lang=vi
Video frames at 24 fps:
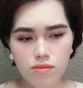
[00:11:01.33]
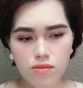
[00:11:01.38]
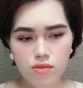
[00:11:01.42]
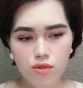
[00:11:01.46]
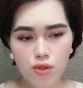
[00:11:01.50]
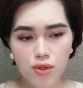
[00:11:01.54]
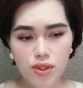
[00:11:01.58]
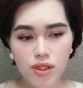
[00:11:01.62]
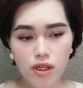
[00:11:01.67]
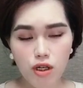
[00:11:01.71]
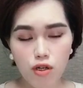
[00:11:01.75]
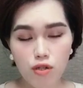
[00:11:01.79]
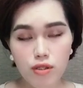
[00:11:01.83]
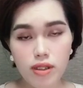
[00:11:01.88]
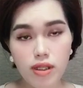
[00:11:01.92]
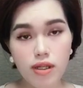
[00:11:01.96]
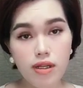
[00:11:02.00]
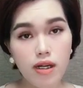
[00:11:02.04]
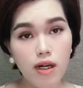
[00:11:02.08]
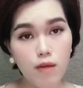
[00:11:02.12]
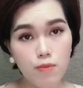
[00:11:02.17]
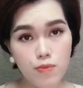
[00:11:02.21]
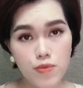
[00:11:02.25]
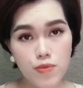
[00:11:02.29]
Tôi từng có tiếng
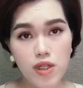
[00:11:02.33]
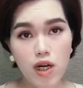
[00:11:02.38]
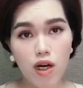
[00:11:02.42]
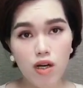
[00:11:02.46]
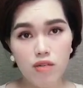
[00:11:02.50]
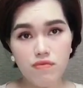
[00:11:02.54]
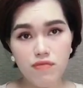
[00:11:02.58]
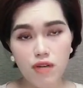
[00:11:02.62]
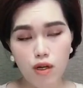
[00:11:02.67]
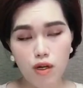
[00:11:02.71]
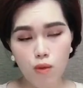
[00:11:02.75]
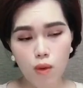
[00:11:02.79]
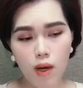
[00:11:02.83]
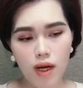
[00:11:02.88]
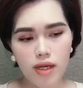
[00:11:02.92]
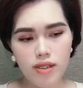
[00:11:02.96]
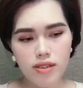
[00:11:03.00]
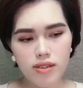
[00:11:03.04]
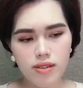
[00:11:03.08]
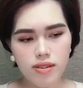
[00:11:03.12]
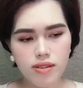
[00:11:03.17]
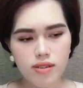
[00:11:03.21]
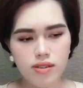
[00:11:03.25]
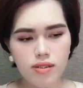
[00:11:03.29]
học giỏi và ngoan.
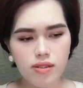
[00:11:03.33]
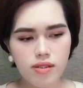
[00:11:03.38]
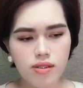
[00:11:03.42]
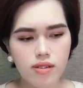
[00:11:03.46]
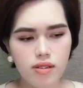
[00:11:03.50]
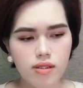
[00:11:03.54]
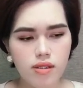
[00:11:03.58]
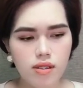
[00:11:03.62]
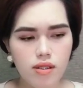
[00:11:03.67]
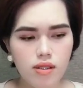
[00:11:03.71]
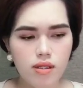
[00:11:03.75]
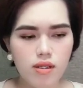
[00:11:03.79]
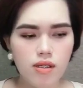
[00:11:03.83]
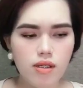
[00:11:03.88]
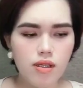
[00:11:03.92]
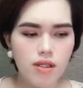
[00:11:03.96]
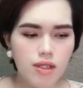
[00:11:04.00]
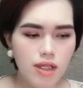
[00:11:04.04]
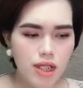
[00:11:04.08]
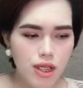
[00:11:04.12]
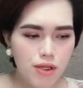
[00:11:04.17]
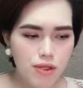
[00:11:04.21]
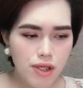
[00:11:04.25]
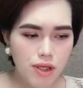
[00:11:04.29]

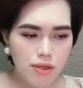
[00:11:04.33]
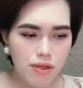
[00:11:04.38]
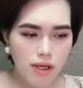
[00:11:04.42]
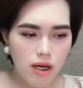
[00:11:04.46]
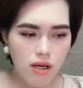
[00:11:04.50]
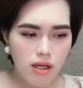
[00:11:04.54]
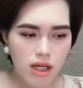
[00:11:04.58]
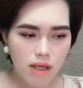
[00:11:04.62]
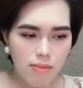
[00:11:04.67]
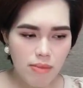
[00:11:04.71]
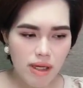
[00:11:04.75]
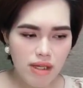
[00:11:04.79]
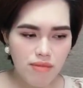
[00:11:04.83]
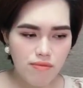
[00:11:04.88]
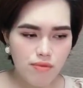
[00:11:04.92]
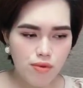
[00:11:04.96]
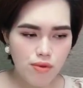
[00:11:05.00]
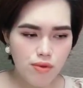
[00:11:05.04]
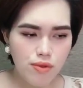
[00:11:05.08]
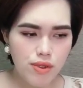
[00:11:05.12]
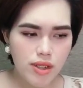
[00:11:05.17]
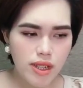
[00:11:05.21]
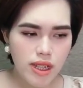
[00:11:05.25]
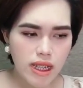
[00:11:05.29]
Nếu điều đó làm anh
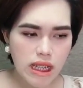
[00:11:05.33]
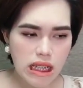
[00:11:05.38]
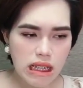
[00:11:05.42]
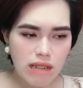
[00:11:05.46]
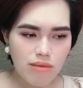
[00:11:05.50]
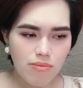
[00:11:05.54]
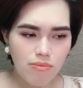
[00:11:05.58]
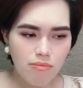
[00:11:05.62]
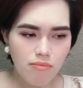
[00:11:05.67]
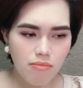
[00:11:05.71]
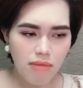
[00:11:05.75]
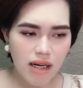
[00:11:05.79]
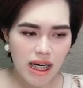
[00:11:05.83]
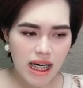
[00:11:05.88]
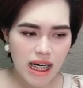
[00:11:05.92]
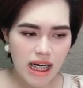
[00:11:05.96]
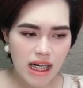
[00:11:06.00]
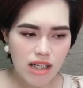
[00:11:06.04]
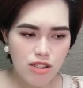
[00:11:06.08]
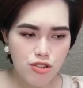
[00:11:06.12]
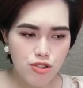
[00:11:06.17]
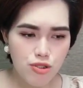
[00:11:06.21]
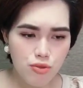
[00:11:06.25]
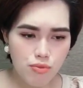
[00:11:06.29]
vui
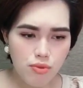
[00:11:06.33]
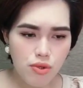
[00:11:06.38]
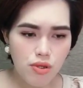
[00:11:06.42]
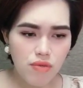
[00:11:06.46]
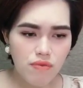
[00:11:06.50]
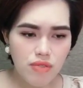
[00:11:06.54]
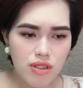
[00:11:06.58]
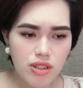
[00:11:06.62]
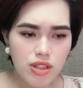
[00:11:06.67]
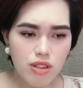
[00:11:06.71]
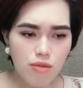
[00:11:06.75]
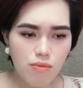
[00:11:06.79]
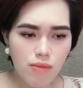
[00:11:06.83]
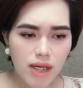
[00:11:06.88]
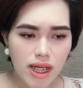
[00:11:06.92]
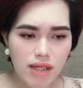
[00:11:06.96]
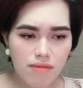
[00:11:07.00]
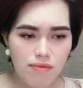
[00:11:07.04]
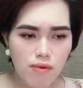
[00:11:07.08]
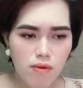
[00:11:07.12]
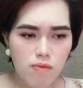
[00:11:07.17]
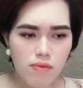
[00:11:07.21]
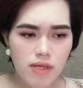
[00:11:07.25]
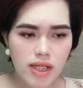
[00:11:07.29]
mà chúng tôi vẫn sống hạnh
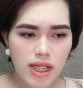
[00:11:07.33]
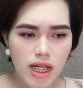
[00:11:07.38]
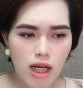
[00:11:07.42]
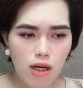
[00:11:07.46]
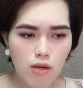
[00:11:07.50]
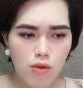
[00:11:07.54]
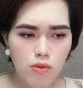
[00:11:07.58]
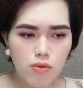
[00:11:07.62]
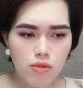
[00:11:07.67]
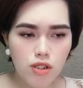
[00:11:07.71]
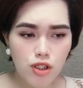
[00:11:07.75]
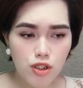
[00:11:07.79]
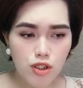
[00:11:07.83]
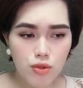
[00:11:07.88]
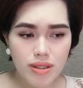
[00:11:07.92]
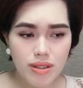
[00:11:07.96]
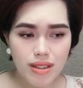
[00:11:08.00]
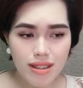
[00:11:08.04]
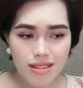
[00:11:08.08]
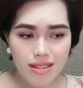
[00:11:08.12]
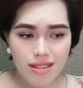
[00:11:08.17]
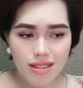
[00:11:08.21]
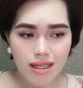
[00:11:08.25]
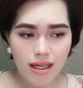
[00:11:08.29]
phúc với nhau thì tôi
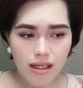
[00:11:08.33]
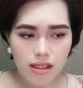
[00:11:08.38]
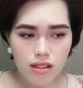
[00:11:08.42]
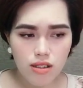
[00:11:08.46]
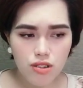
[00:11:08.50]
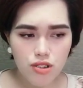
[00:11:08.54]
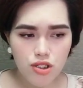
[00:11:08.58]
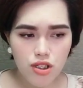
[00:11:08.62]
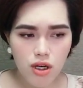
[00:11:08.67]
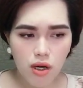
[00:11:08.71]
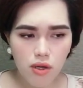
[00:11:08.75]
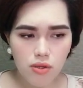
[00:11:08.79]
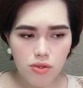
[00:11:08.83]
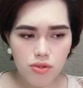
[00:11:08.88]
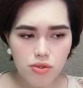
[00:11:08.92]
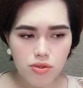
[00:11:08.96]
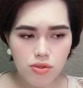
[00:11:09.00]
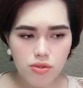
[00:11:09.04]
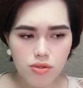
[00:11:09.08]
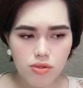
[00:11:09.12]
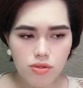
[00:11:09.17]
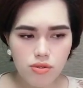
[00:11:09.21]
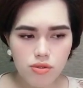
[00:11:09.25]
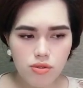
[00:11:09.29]
sẵn sàng lựa chọn.
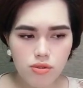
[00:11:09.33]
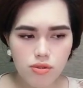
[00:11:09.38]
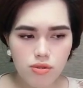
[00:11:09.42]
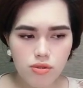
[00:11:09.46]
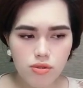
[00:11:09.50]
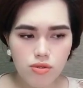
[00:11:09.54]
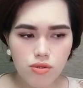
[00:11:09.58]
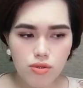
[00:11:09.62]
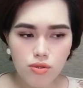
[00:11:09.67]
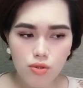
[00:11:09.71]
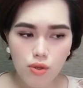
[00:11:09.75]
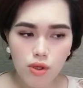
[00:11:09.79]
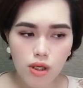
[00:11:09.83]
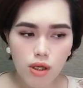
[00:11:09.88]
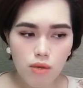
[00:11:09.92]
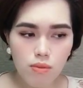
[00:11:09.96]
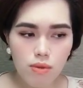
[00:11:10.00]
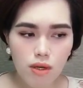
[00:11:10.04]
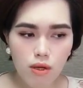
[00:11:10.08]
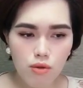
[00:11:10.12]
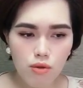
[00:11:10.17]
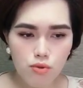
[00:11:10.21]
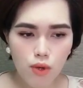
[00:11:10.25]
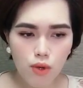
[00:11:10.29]
Tôi không
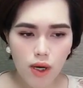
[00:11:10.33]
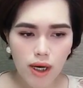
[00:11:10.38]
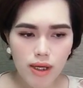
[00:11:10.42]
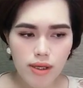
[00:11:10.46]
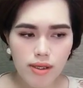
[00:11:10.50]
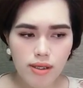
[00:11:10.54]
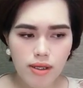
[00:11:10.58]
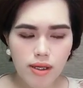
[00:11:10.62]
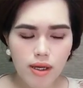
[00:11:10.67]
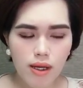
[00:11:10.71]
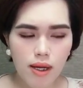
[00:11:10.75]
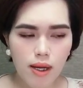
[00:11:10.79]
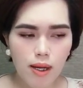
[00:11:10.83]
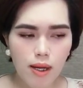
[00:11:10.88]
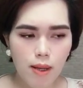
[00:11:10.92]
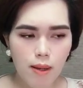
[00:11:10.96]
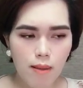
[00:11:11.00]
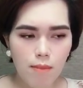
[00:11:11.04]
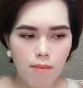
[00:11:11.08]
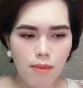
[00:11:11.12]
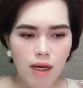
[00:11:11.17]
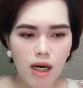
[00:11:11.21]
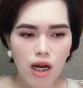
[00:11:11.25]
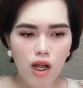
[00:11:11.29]
cầu toàn,
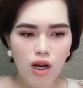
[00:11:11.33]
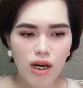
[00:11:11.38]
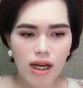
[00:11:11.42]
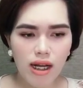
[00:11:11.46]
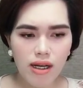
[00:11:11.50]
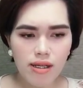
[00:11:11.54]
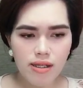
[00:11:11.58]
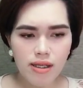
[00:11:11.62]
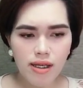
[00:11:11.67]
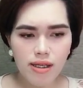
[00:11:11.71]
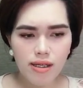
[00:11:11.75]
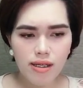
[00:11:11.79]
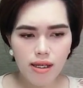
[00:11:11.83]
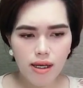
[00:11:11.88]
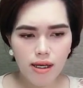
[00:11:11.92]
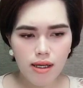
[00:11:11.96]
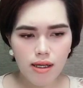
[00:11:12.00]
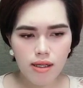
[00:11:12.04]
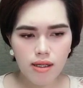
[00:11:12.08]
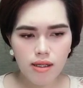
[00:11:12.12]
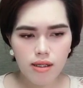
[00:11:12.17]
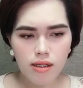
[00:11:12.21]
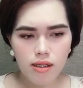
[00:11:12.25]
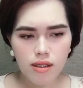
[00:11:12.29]
mà lo lắng nhất là
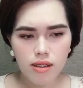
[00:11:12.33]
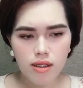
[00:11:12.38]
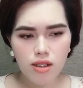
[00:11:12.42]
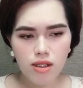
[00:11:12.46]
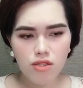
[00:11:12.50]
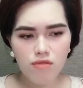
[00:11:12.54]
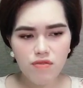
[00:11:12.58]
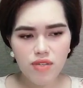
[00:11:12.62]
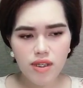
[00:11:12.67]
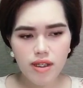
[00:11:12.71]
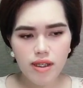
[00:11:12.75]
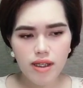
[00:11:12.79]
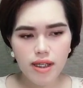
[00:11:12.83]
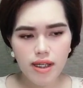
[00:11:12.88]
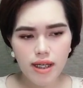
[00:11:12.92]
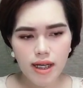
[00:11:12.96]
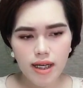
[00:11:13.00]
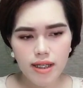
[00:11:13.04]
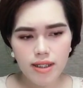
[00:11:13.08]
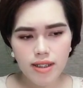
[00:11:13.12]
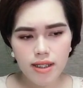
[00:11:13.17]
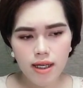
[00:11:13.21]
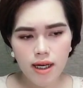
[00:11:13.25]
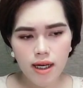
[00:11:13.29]
nếu việc kiện
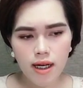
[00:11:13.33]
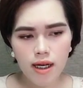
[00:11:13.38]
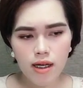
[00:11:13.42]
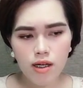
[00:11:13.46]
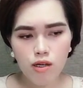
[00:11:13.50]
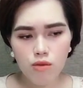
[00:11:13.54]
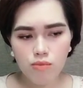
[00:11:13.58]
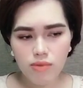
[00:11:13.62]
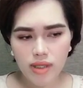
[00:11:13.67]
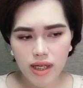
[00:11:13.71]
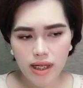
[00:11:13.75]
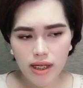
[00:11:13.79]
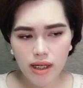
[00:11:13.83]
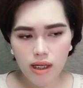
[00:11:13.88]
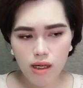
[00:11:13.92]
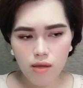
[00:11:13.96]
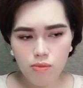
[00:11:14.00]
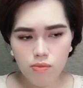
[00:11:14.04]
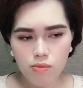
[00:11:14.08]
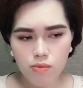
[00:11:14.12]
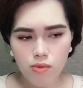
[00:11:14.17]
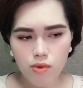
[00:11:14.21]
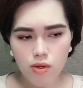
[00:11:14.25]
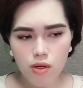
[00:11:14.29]
anh ta không thành
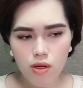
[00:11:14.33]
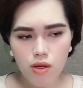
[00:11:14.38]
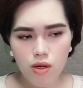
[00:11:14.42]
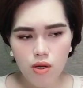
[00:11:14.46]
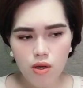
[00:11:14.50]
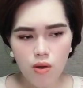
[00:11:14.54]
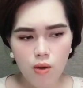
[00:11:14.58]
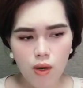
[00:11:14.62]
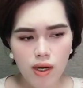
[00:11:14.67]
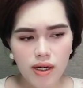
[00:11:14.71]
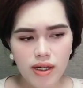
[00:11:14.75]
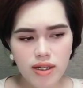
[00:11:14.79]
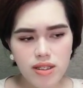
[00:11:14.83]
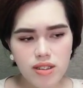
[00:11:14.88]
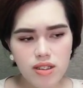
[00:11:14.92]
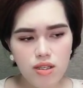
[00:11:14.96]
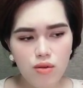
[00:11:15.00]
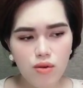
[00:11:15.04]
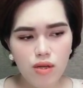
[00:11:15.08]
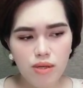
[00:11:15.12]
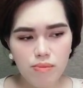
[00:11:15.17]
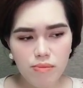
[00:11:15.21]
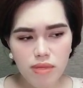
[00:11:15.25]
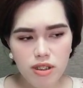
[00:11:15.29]
công hoặc khi dư
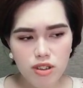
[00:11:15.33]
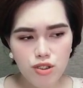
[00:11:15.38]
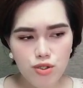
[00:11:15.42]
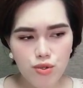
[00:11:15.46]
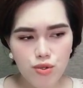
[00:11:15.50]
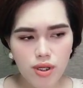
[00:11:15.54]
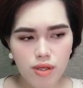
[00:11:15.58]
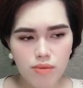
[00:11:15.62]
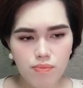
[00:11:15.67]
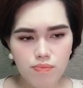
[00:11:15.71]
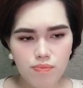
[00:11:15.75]
luận biết chuyện,